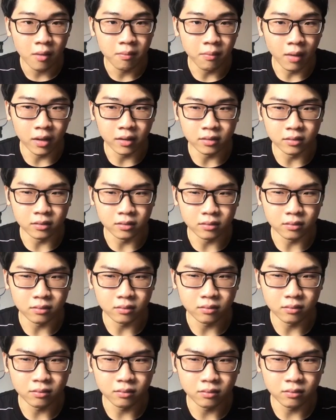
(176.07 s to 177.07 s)
mình
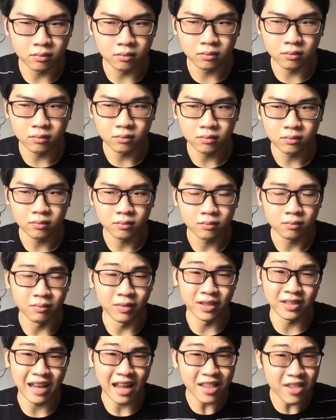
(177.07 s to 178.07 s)
um,
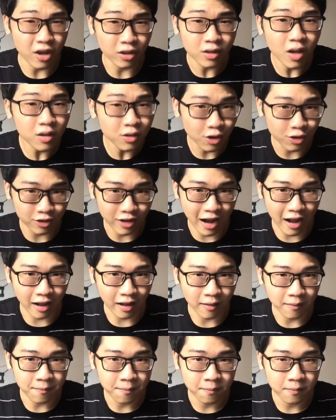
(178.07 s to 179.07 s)
mình đã nhận thức được rằng